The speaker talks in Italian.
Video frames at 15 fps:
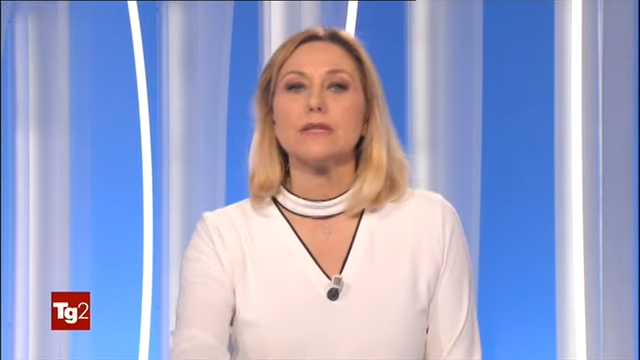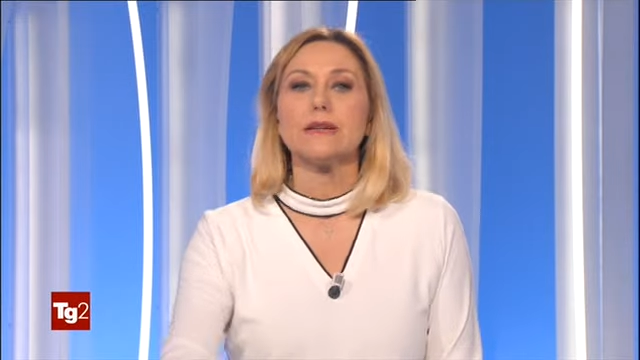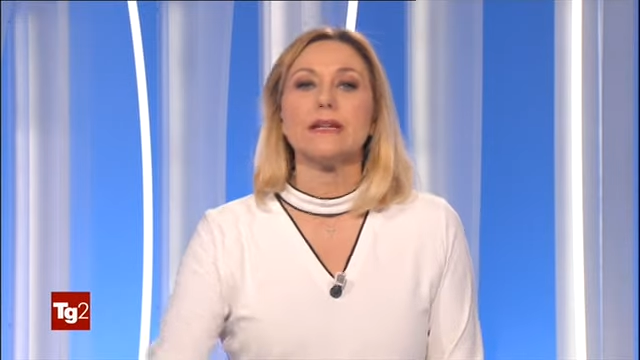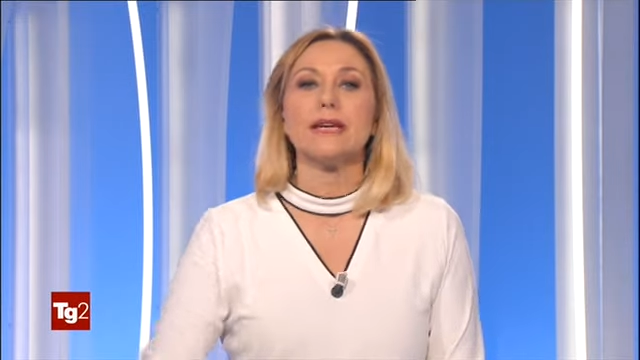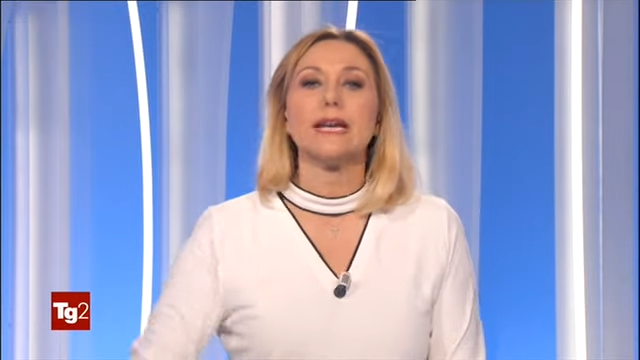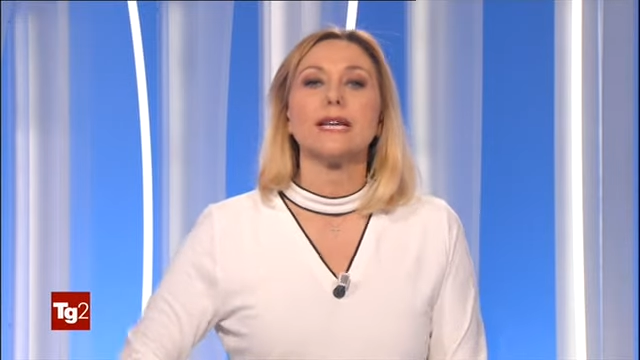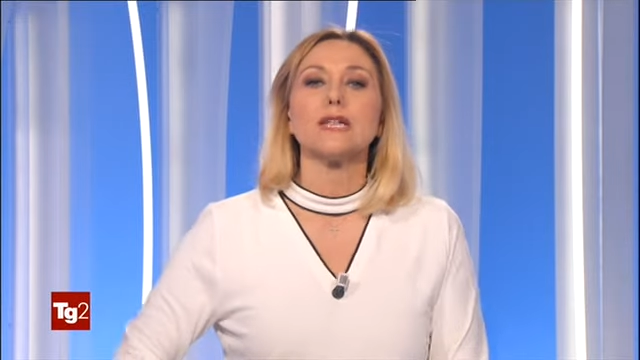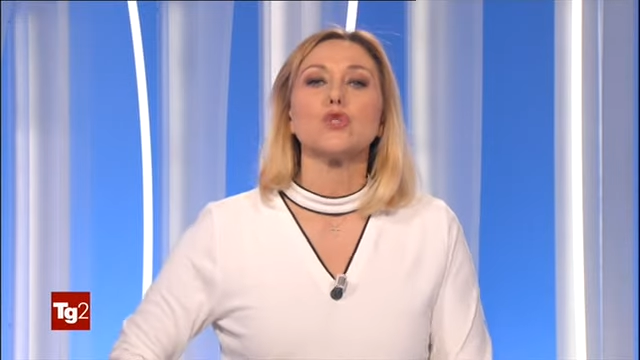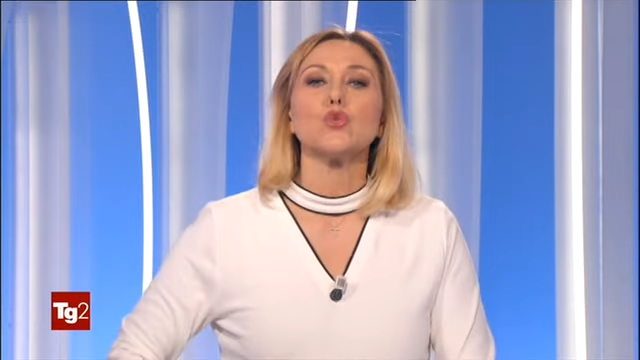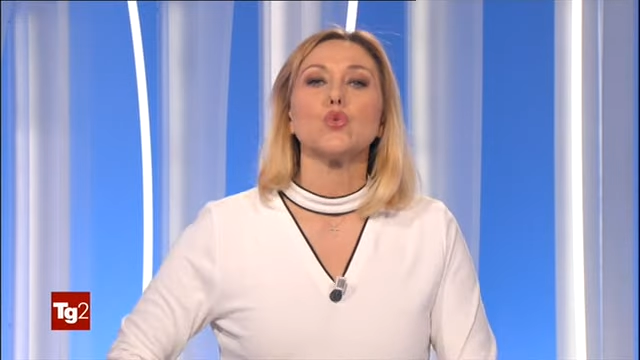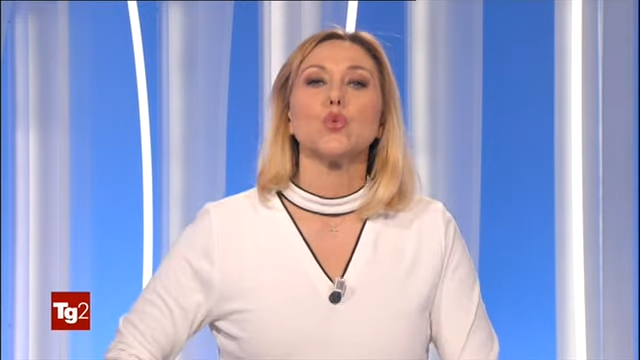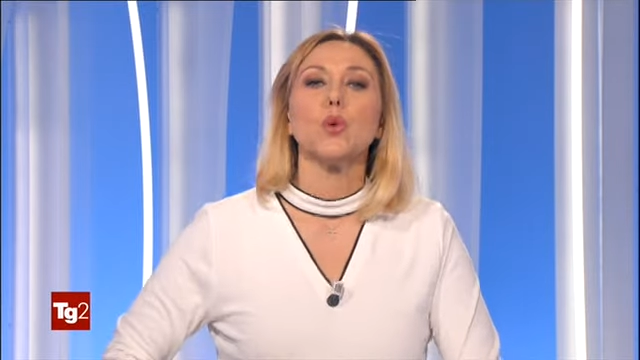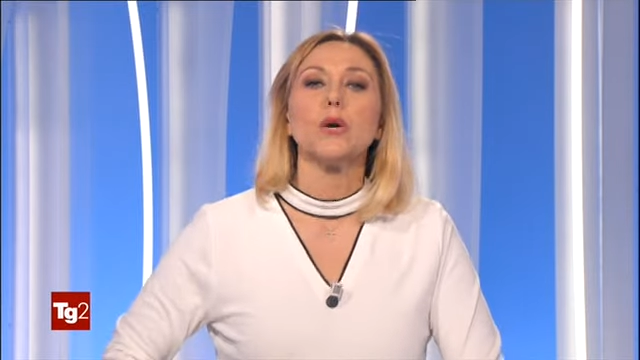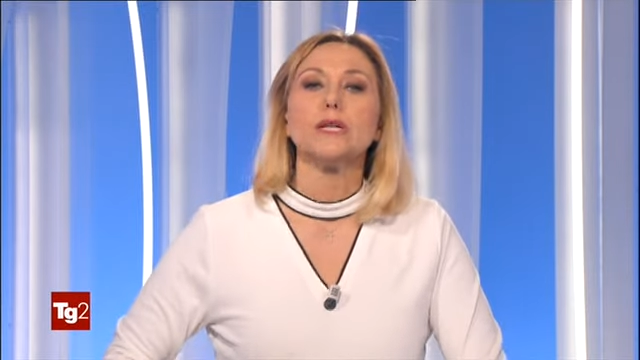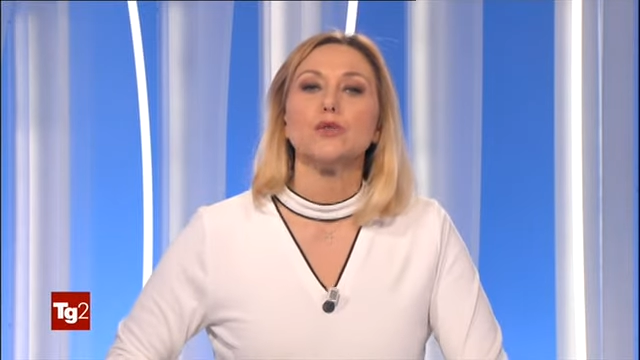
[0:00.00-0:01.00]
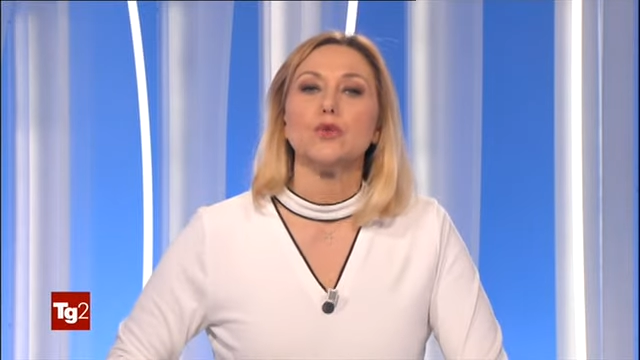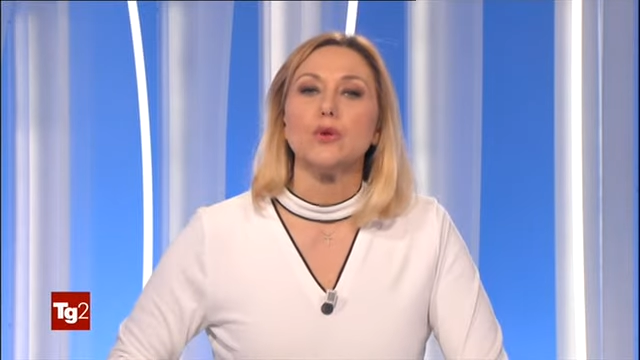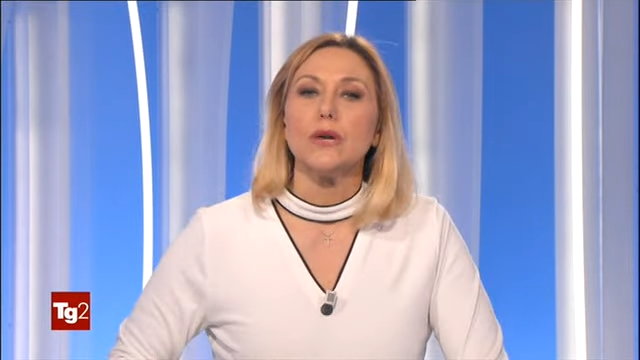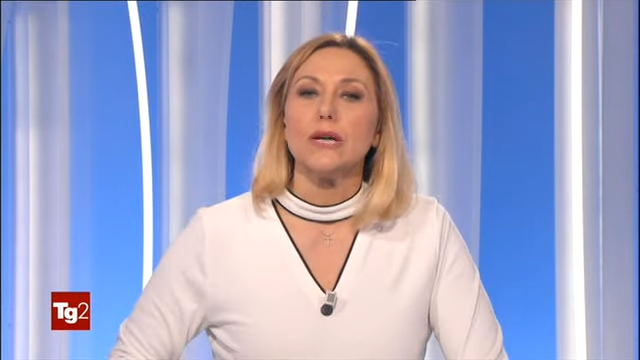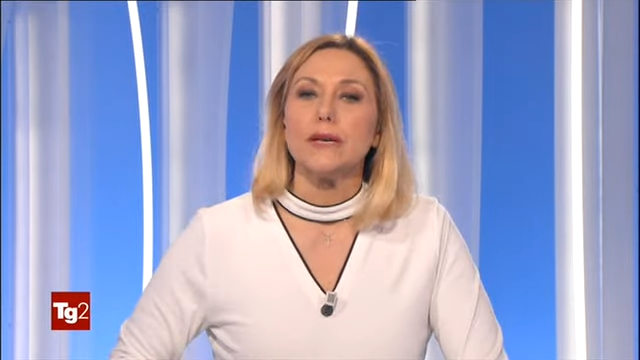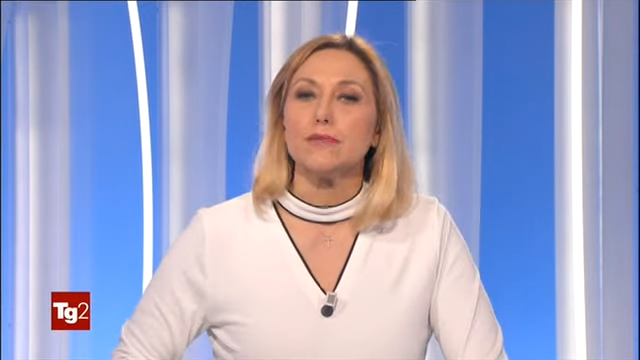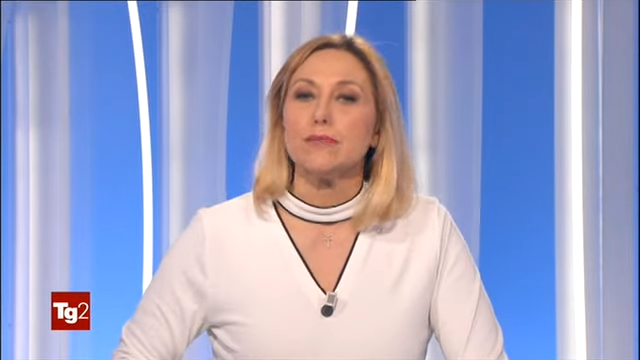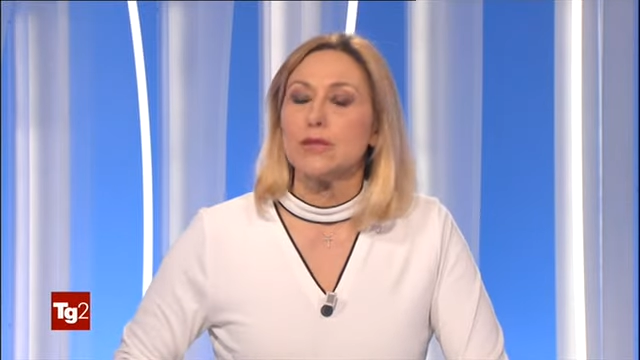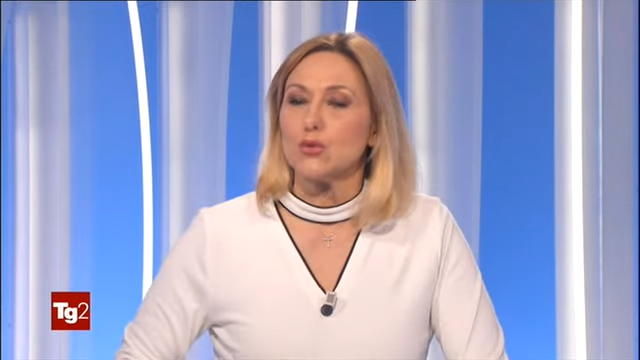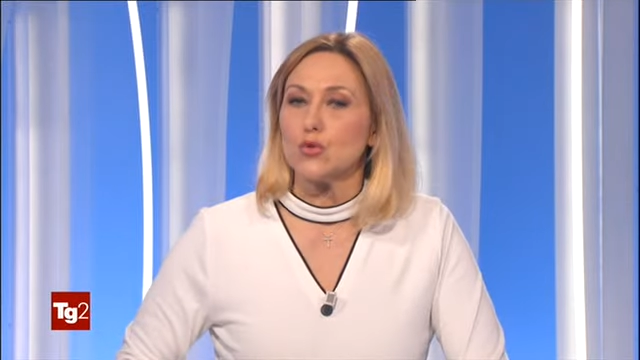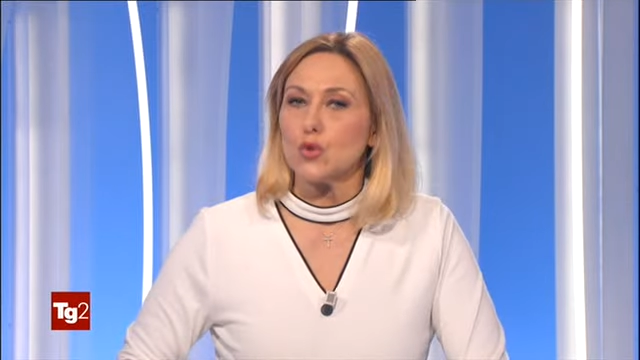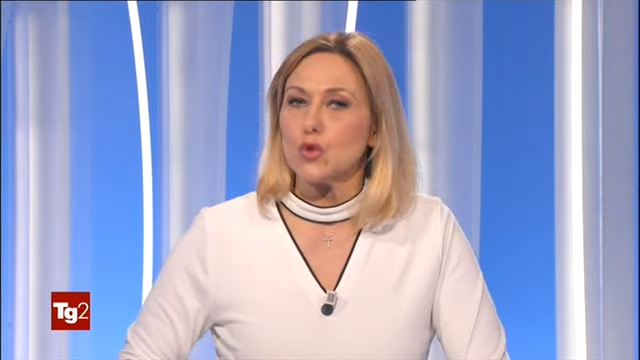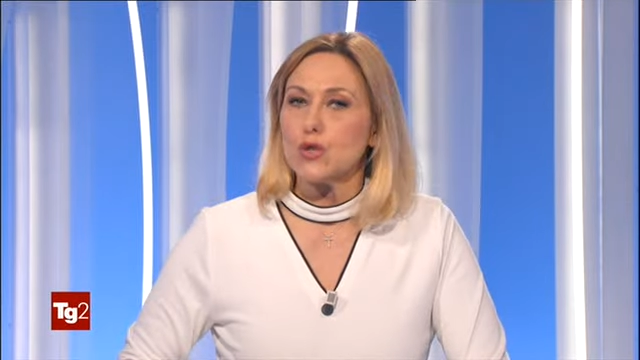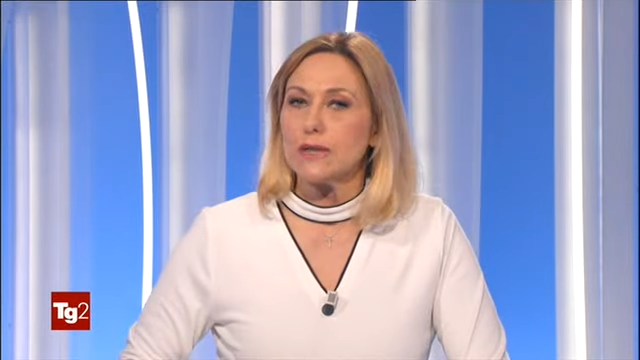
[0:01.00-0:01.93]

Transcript: italiana su Guaidó e Maduro.